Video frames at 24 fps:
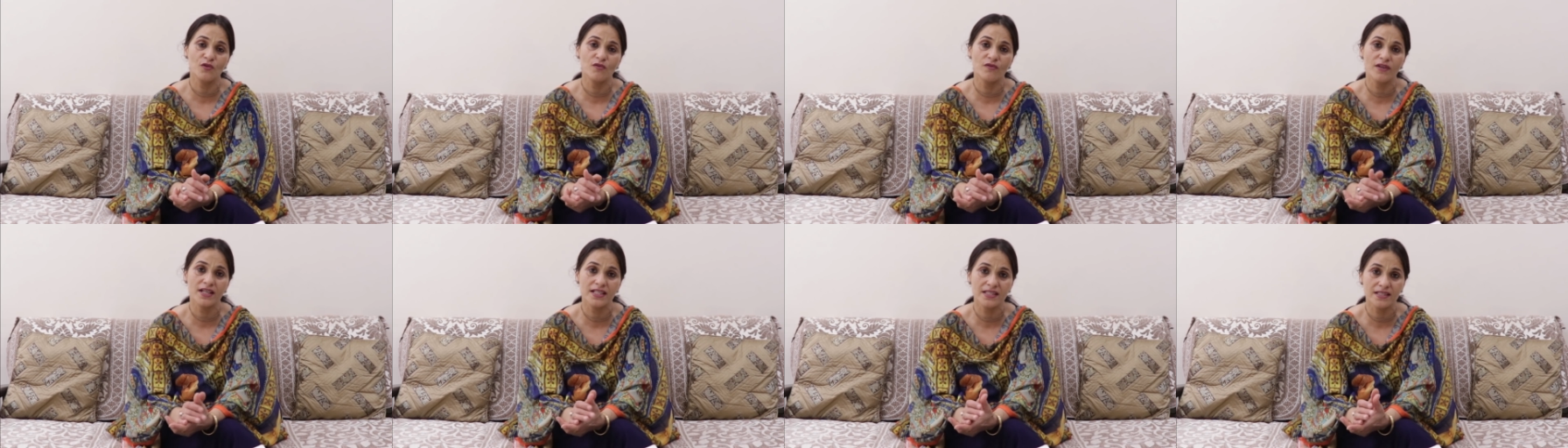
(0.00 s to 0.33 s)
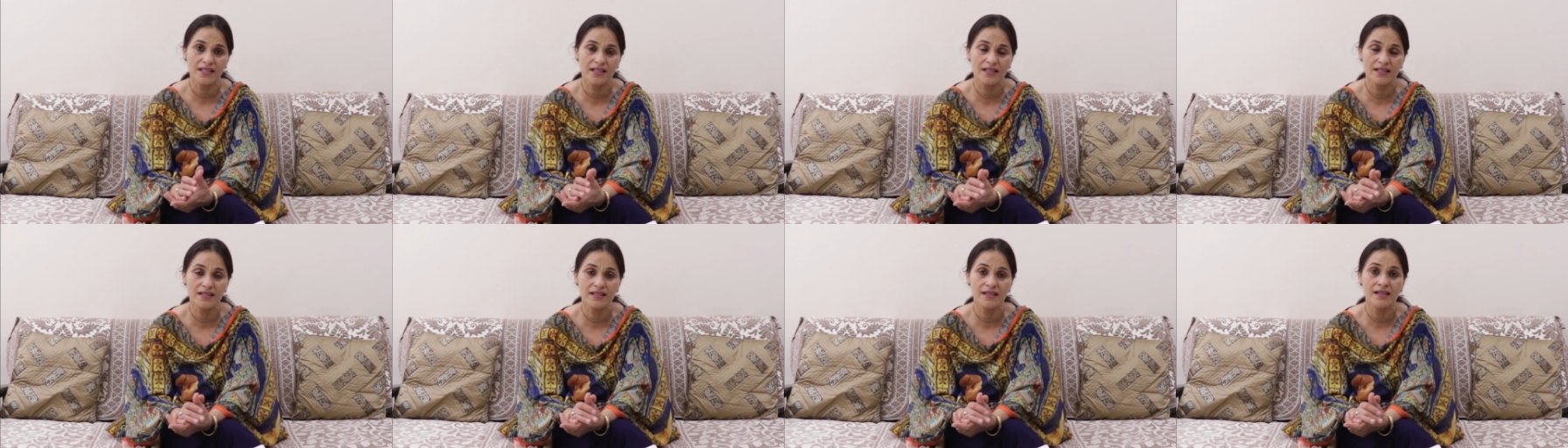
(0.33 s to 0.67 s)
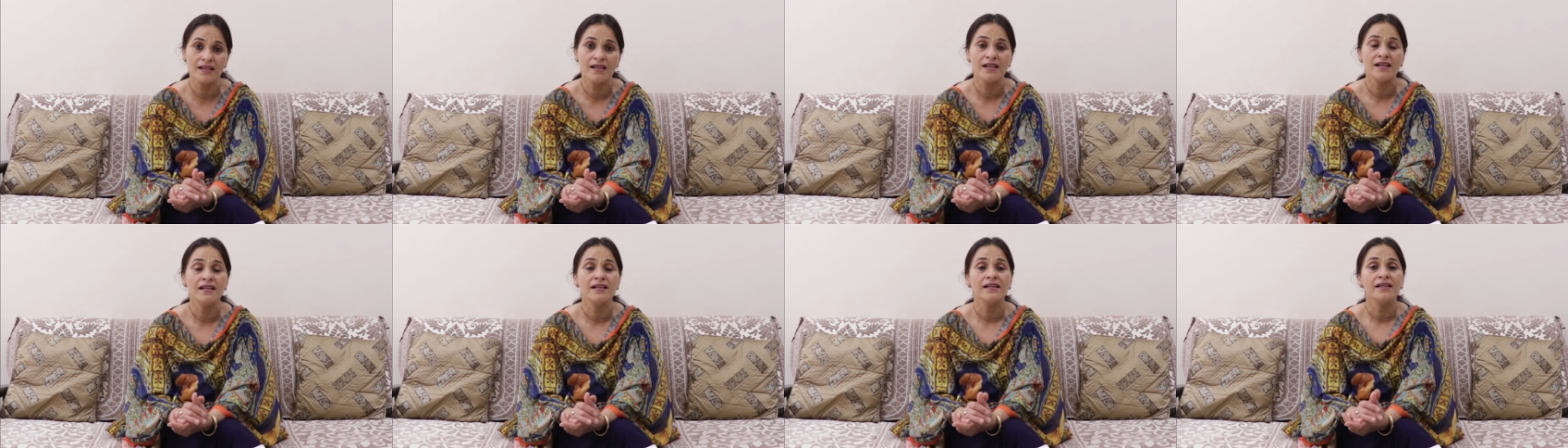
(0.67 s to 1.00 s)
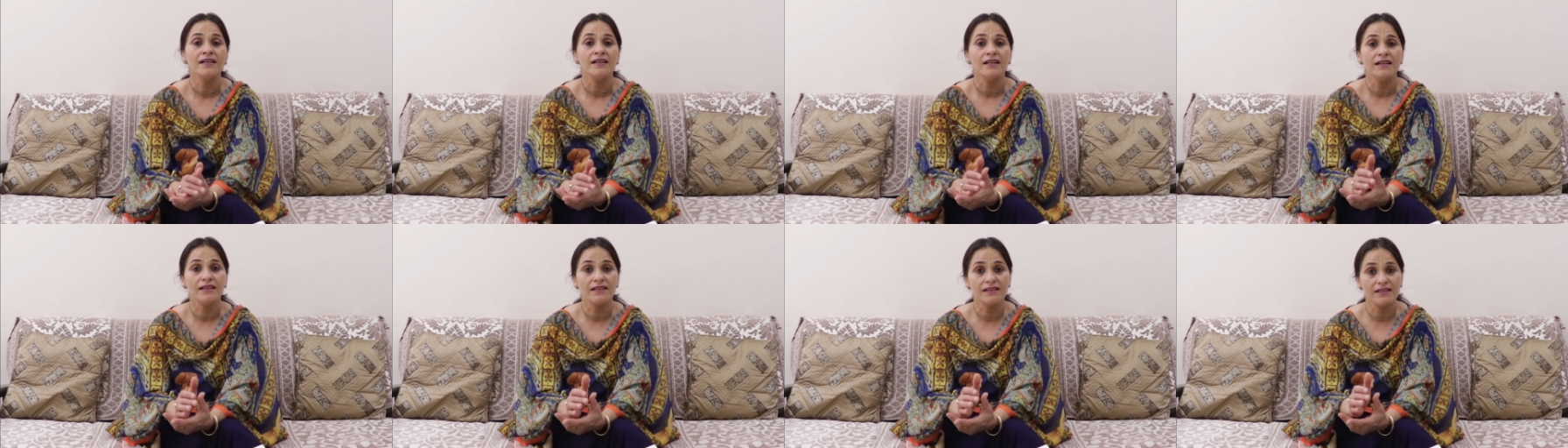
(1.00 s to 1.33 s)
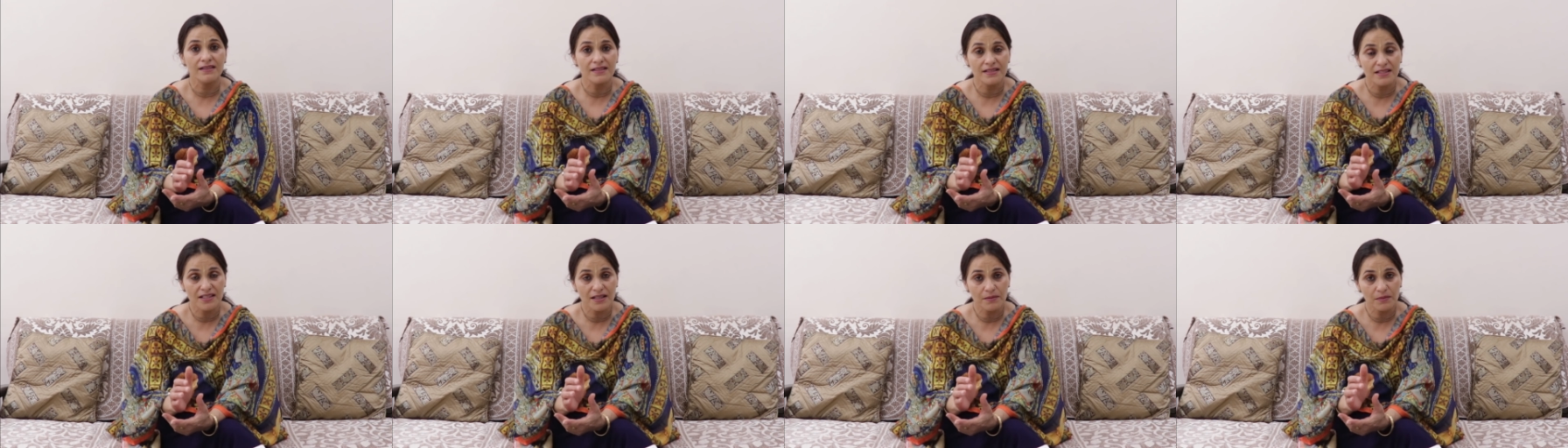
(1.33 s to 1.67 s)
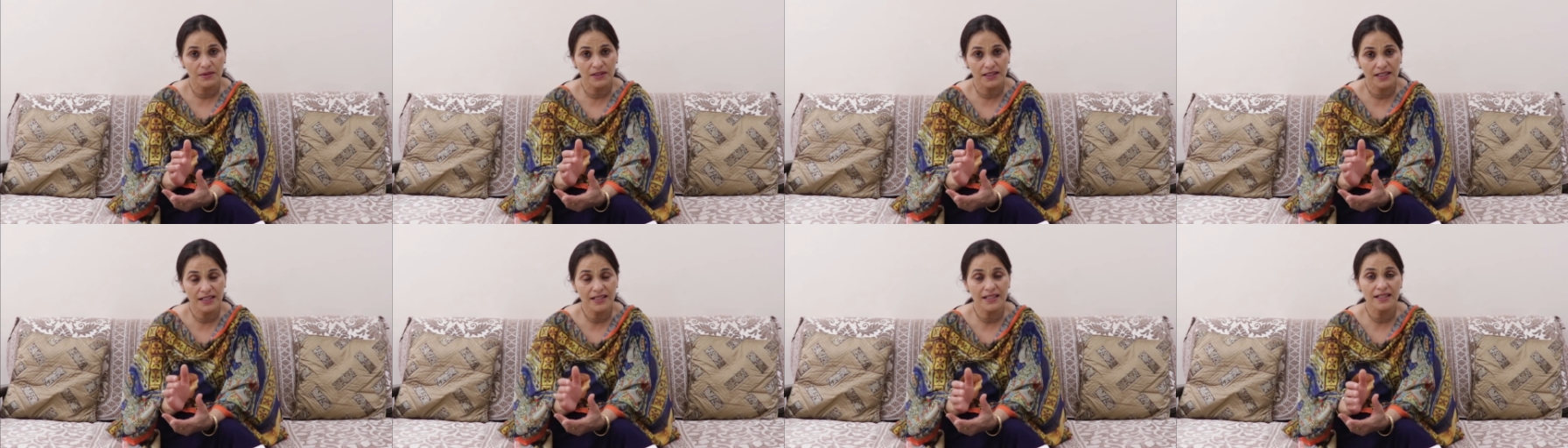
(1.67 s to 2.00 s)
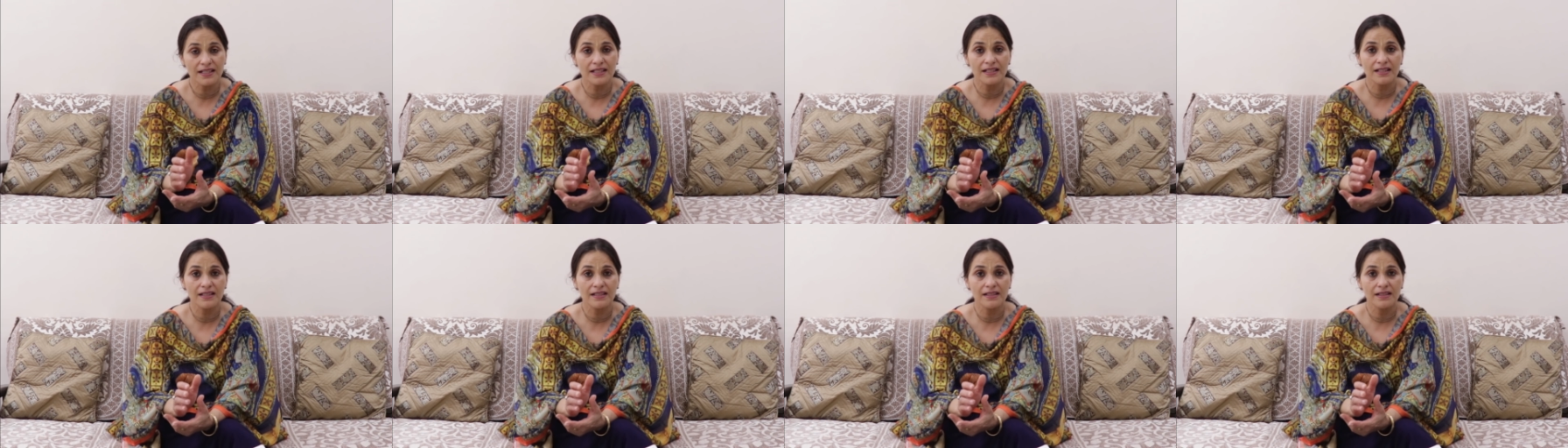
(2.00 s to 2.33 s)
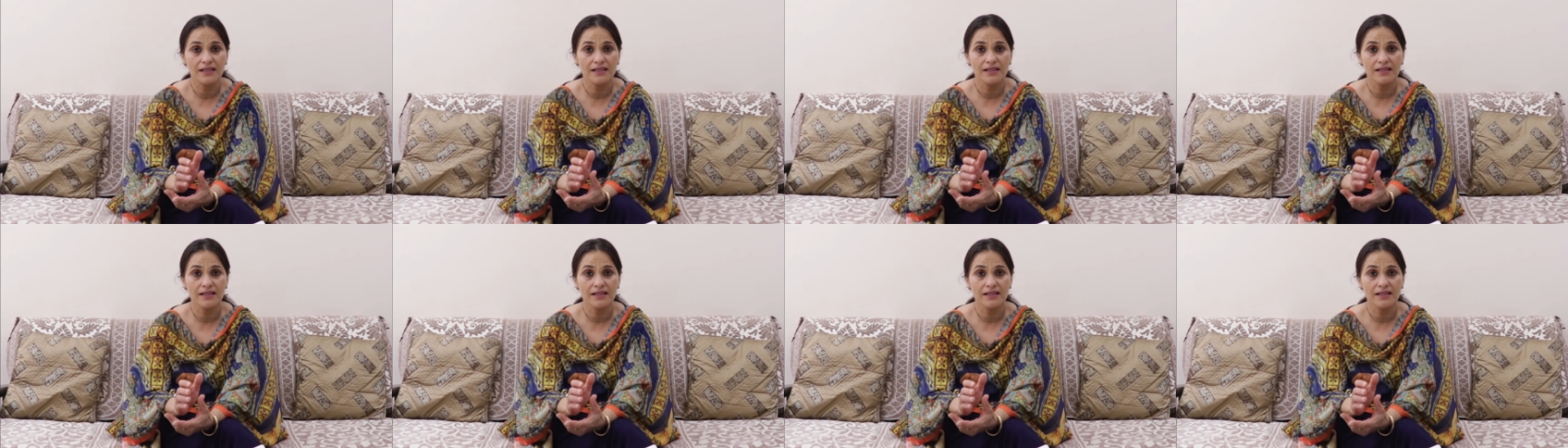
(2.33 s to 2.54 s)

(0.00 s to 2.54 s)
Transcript: तो वैसे ही जब दिन ढल